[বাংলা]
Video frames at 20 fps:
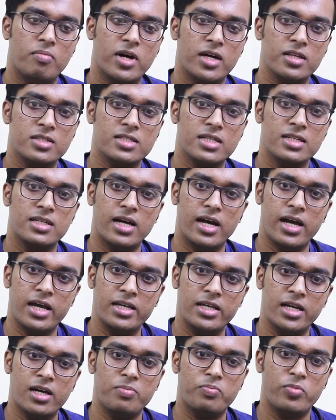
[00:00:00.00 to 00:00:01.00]
বাচ্চা
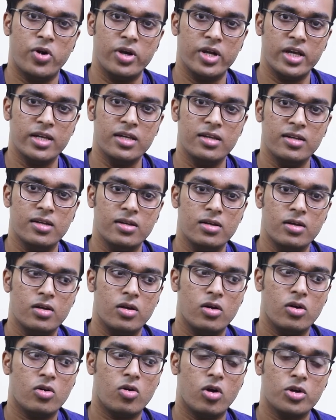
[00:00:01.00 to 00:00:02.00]
ডায়রিয়ার পরে
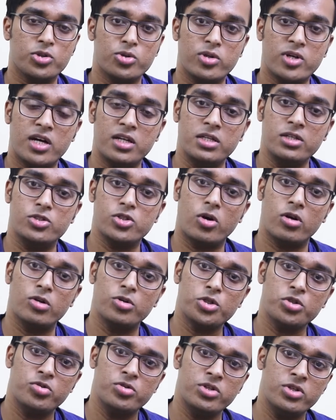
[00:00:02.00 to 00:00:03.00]
কতখানি
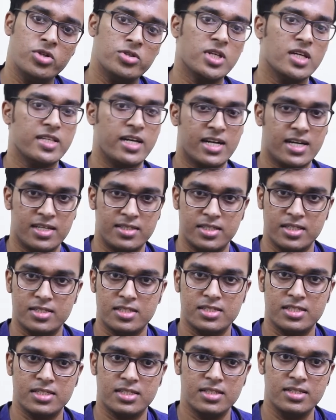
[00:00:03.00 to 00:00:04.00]
জলশূন্যতা দেখা
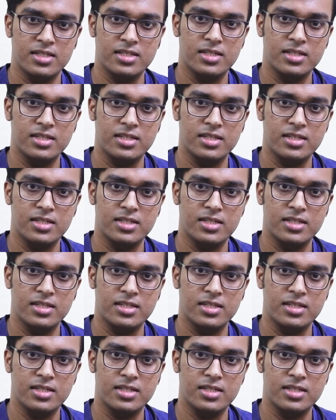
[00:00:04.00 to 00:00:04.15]
দিচ্ছে